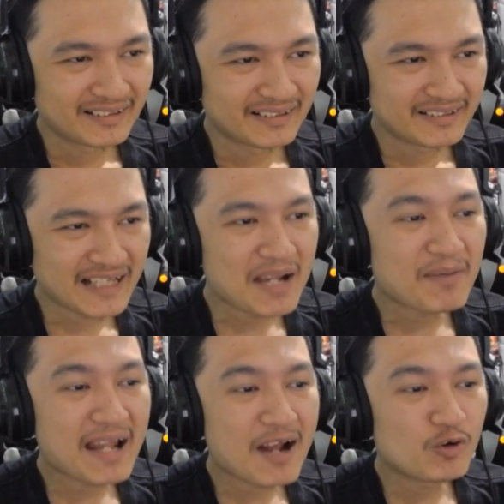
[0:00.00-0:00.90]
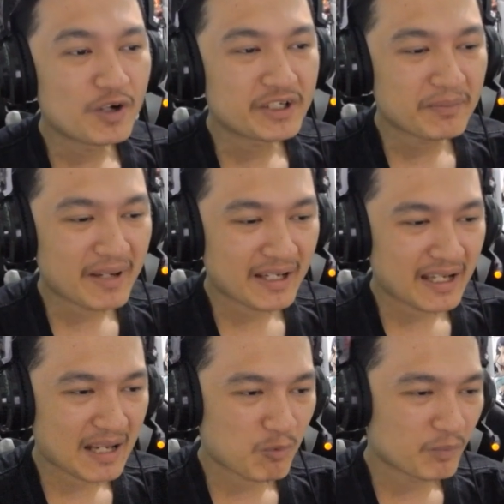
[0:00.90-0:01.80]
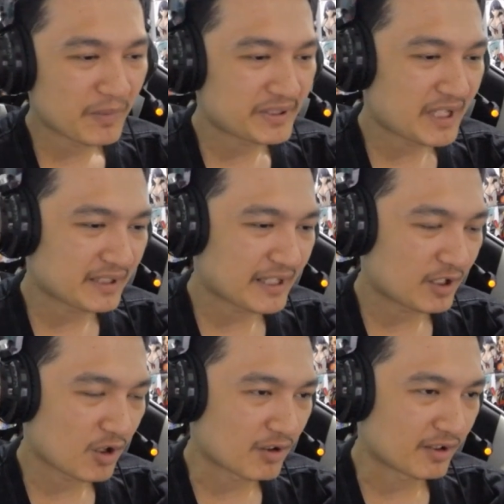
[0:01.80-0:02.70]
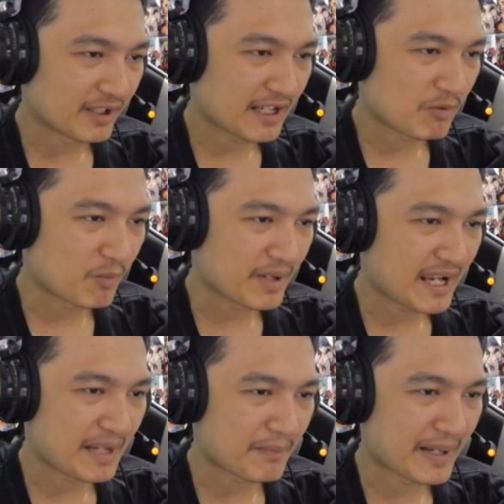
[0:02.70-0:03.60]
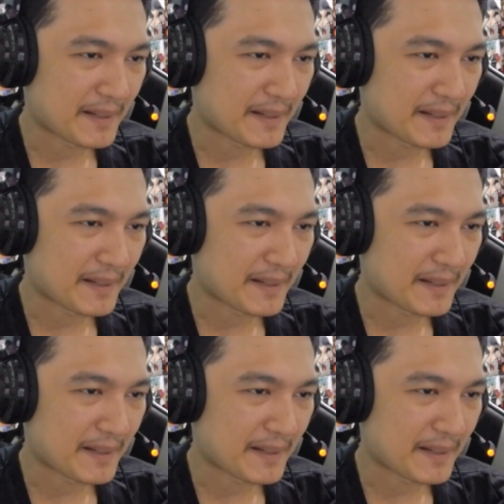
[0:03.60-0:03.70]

ใช้ไปแล้วด้วยใช่ไหมอ่าผมไปเช็คในกล่องก็แล้วกันว่าผมได้อะไรมา